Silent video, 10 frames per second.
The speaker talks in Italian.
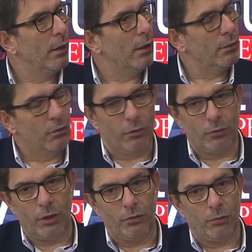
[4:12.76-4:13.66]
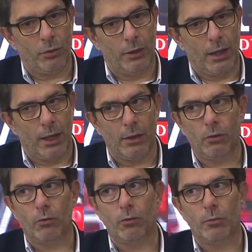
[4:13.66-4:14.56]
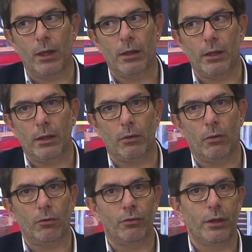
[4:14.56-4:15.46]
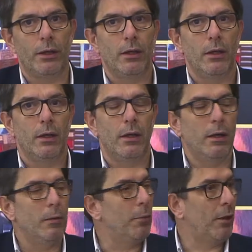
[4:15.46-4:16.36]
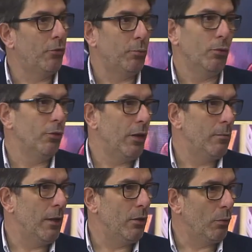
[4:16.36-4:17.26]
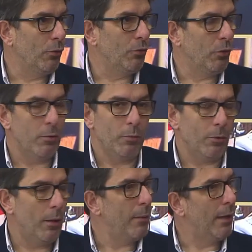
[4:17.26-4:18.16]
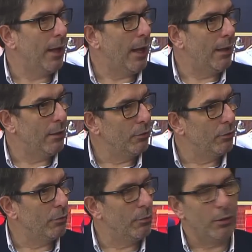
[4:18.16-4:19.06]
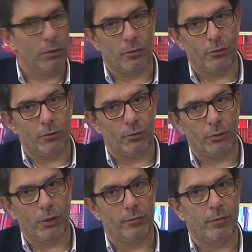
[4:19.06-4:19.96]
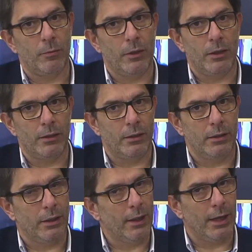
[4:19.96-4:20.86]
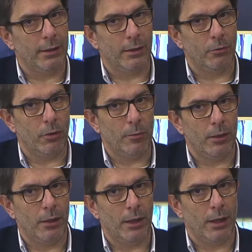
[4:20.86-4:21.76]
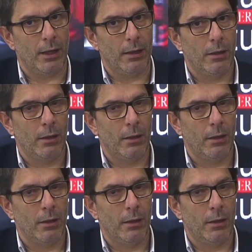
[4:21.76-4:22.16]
eh, disegno di legge unitario come è nelle cose per rispondere al meglio a questo che è un problema reale, insomma, no? ci sono delle famiglie dedicate in una maniera